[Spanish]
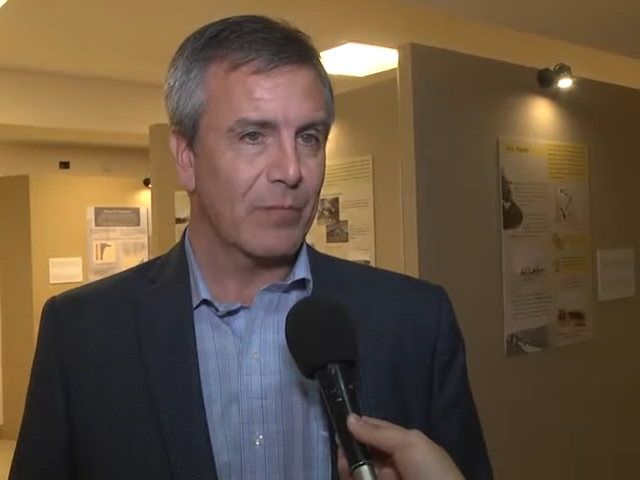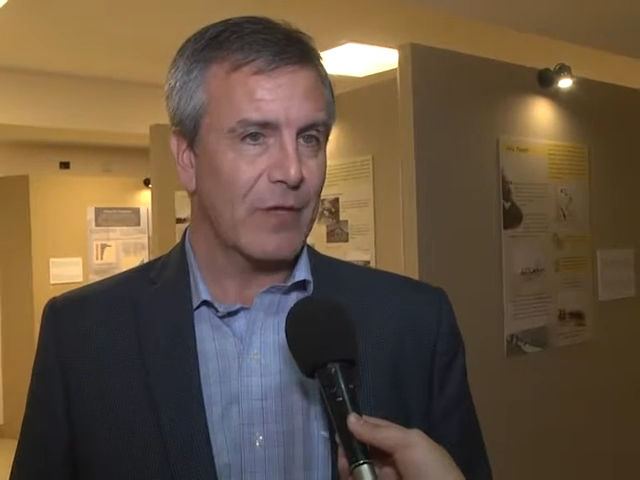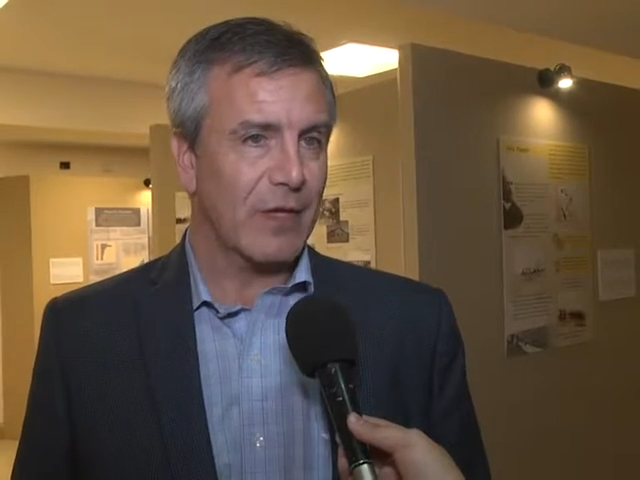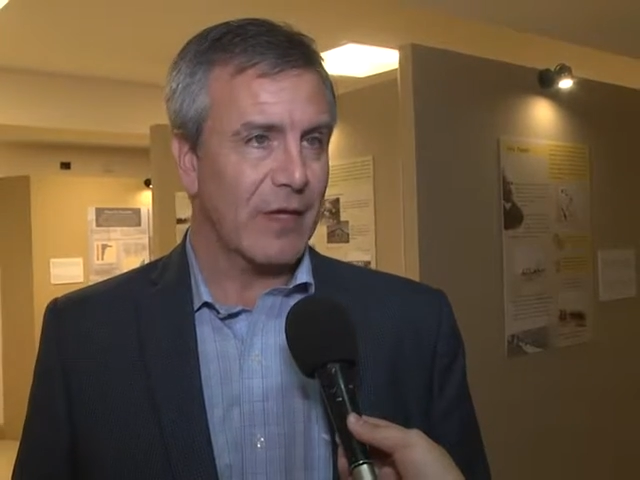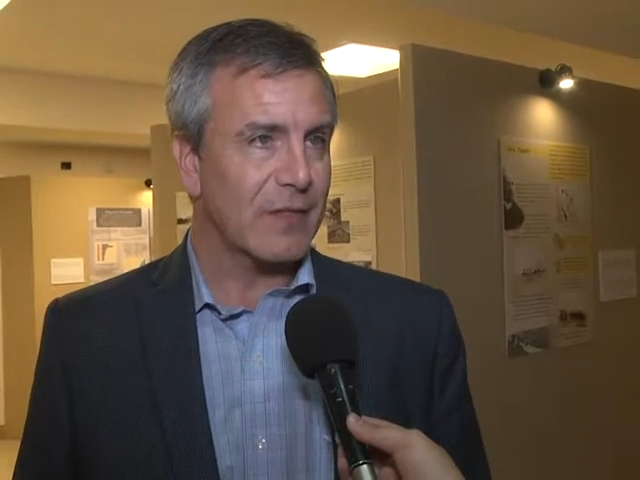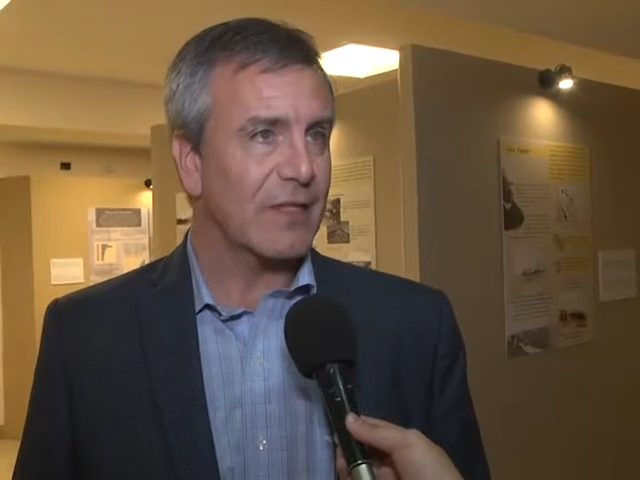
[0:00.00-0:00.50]

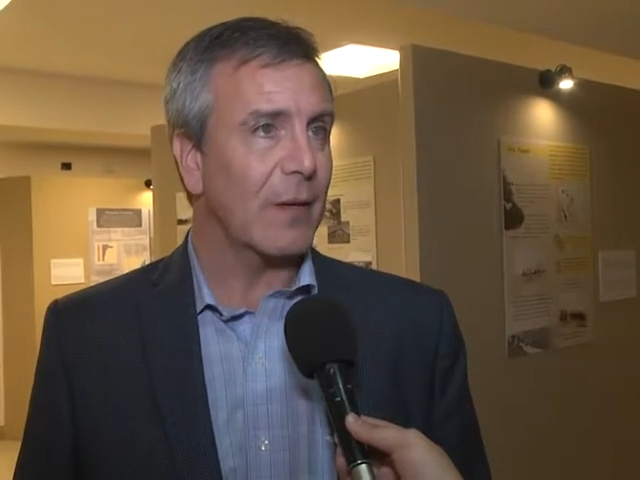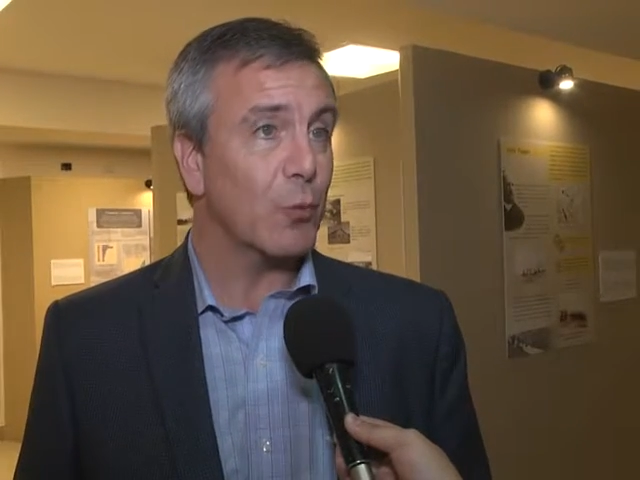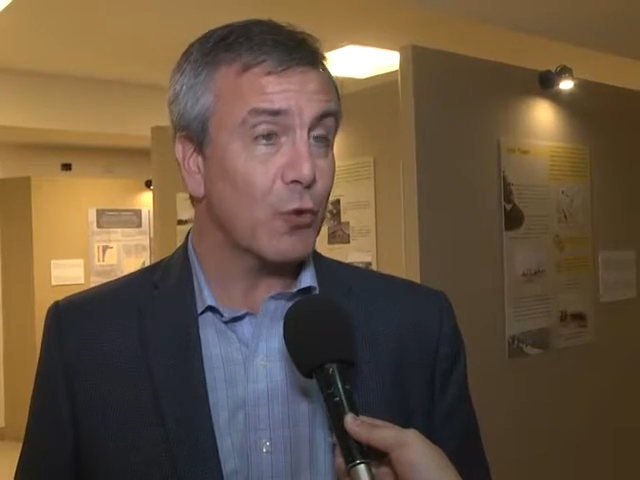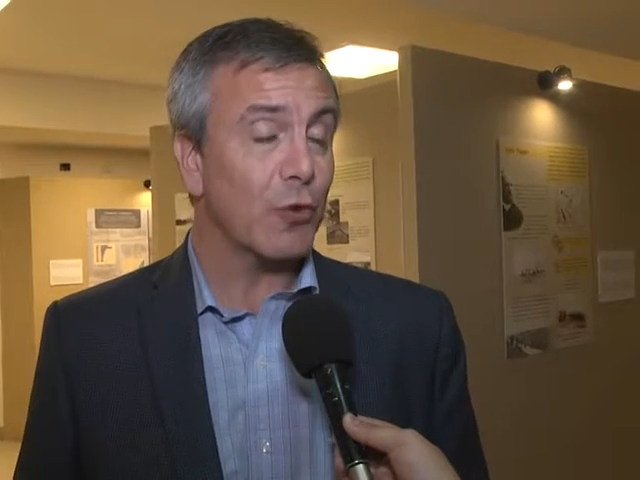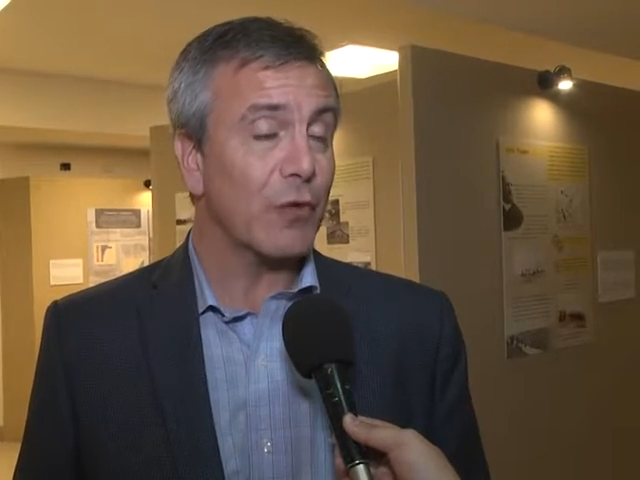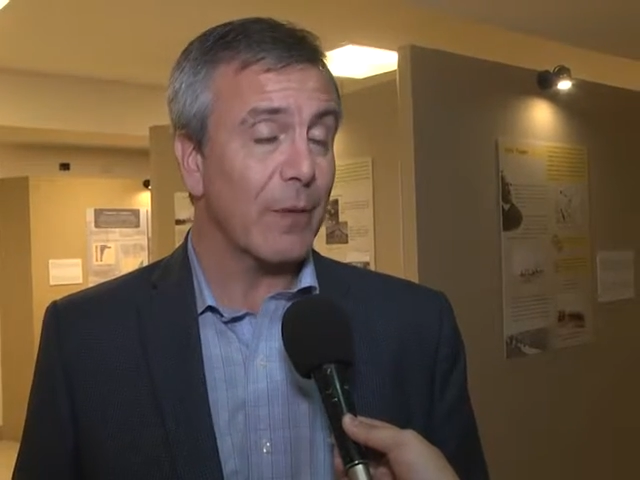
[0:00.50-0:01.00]
desde hacía
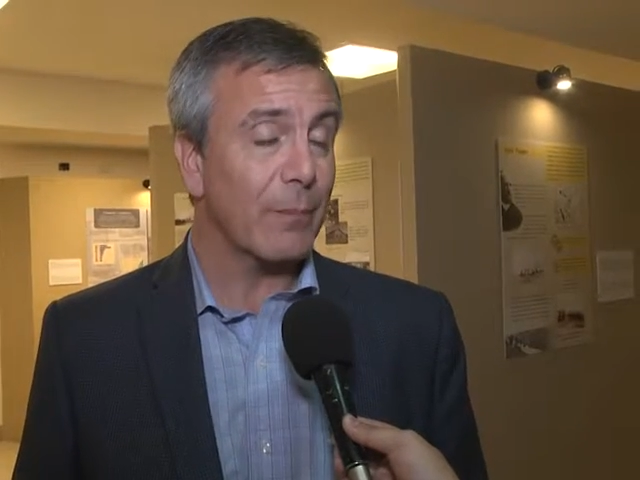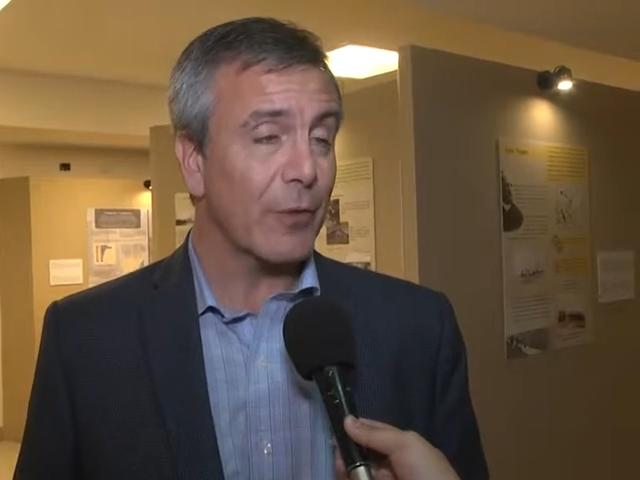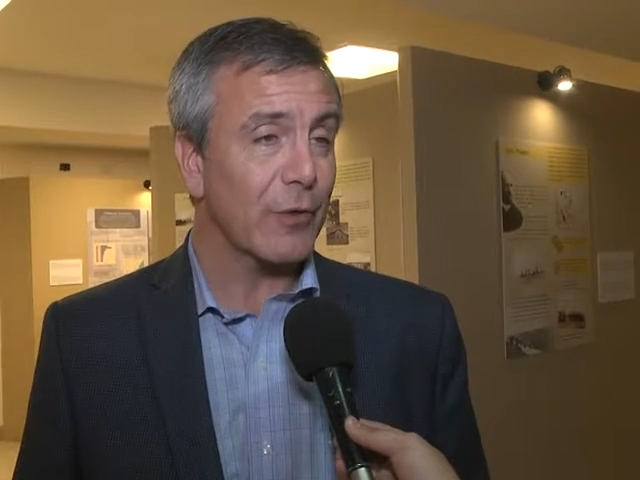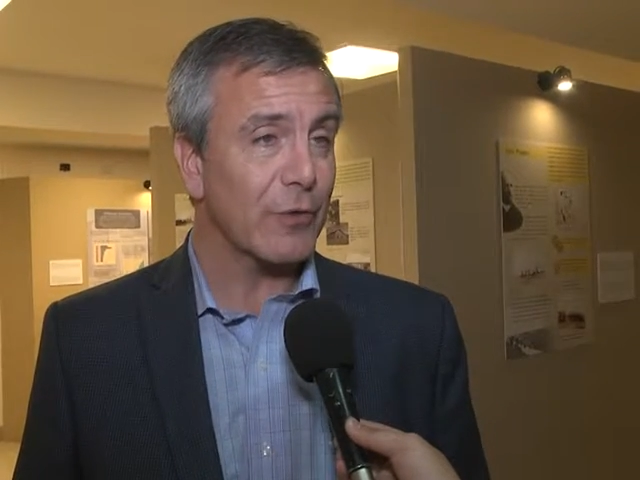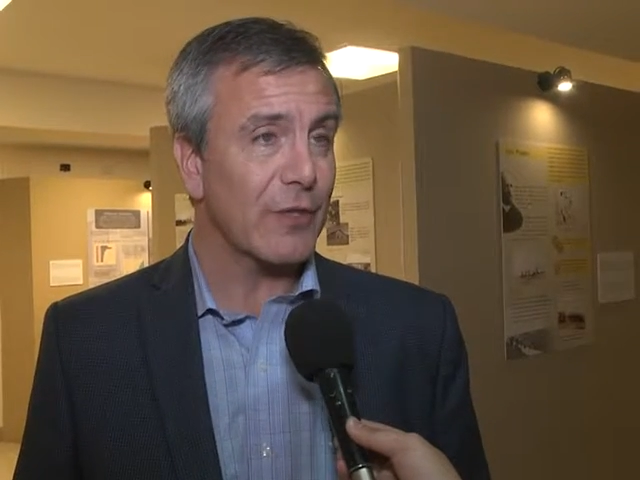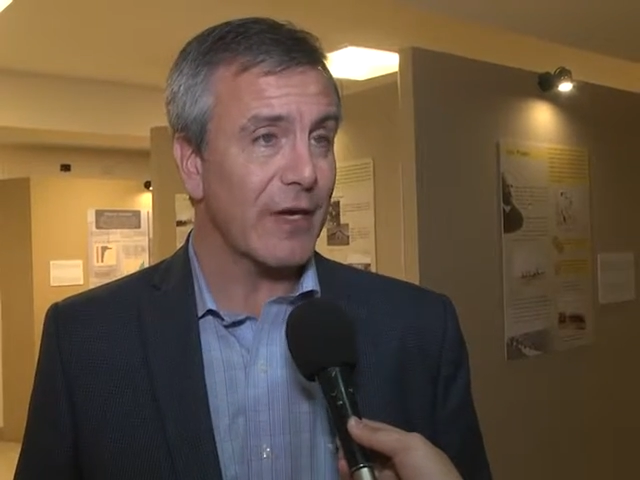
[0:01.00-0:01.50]
mucho tiempo
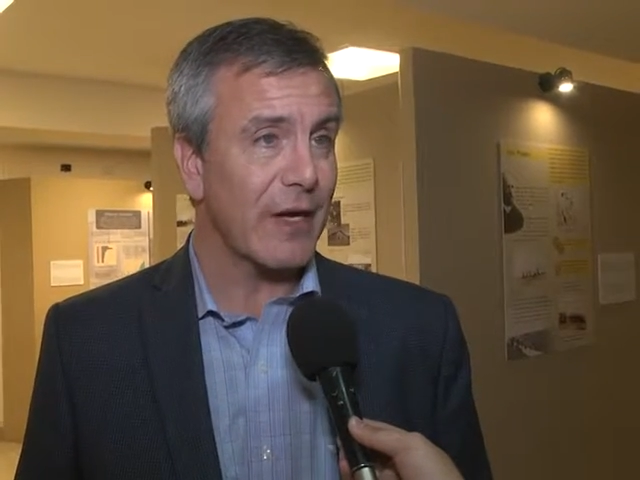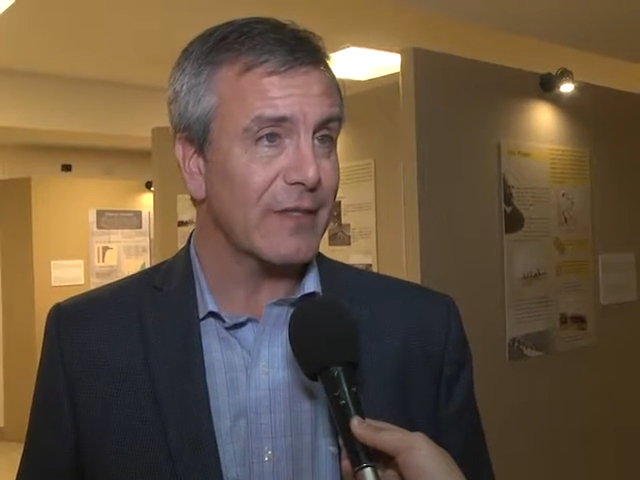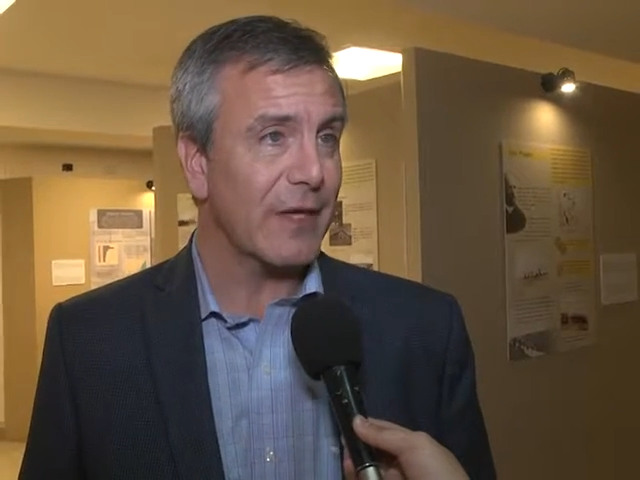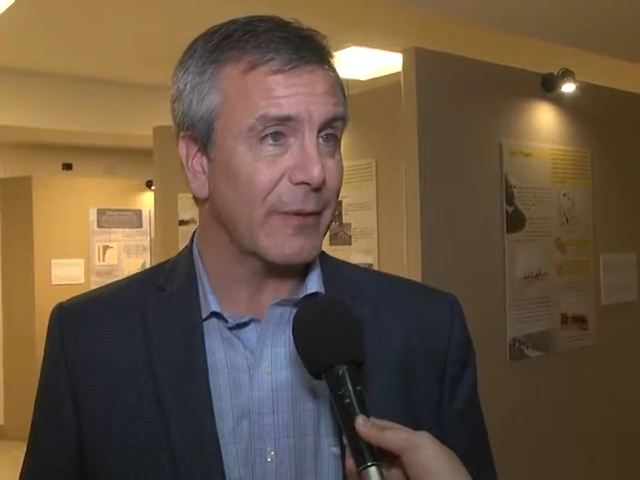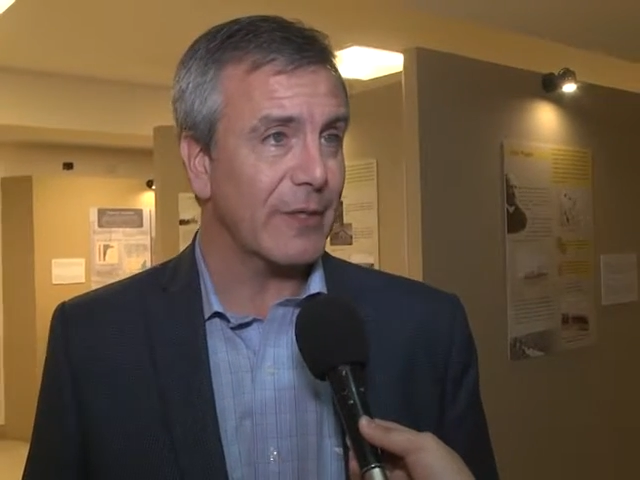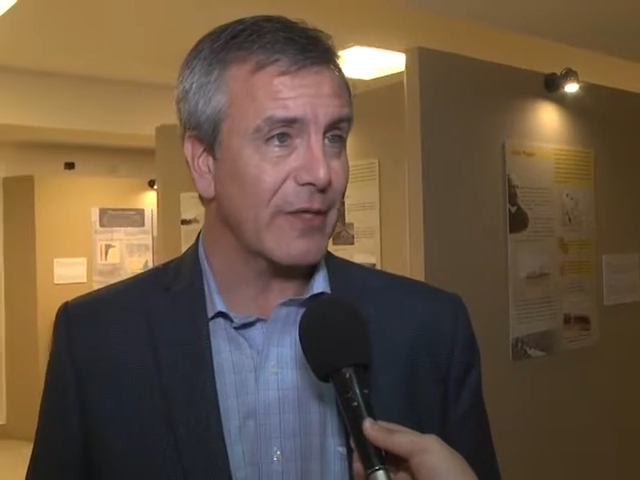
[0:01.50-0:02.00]
que no se realizaba